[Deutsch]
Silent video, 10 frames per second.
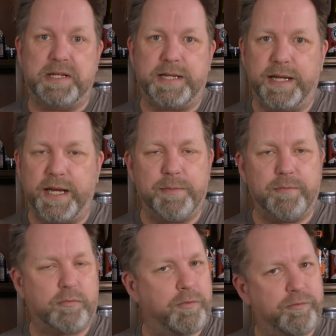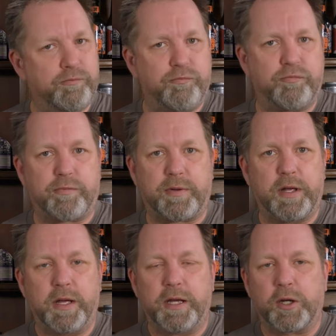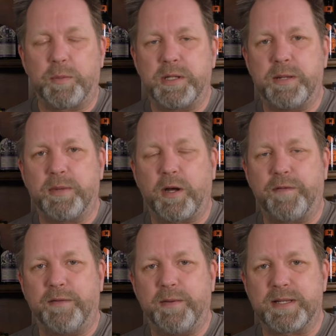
richtigen Leben. Kommt nicht immer darauf an,